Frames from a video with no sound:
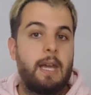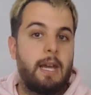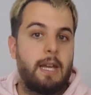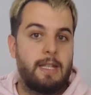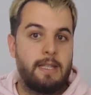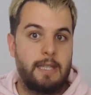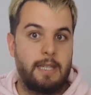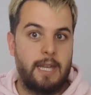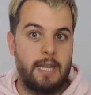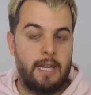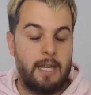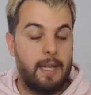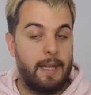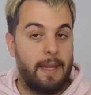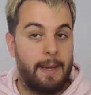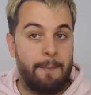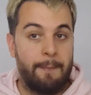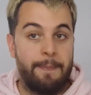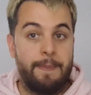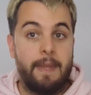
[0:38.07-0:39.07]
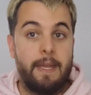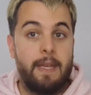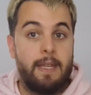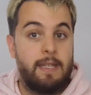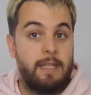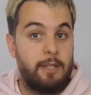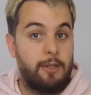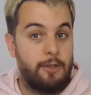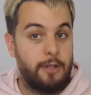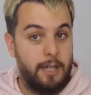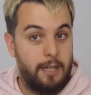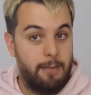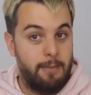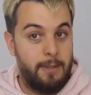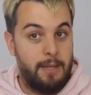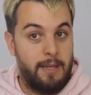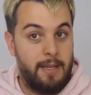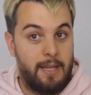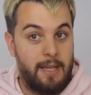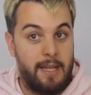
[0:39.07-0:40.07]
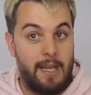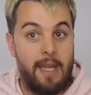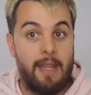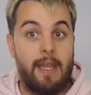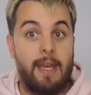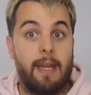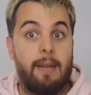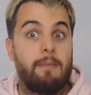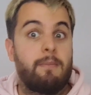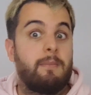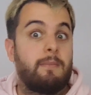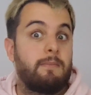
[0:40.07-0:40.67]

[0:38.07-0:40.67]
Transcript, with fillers: Así que nada, si no queréis perder nada